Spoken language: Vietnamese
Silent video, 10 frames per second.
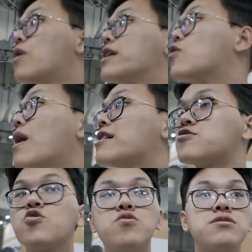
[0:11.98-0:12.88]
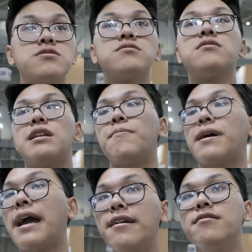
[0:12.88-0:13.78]
Quầy của a sус nằm
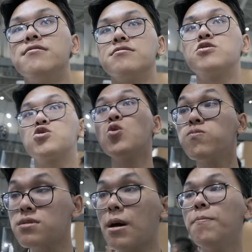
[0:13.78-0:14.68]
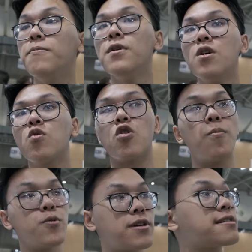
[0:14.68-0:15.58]
ngay ở trung tâm của
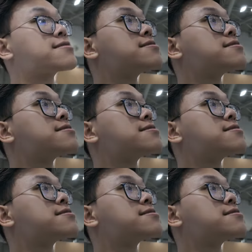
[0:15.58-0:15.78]
Computex,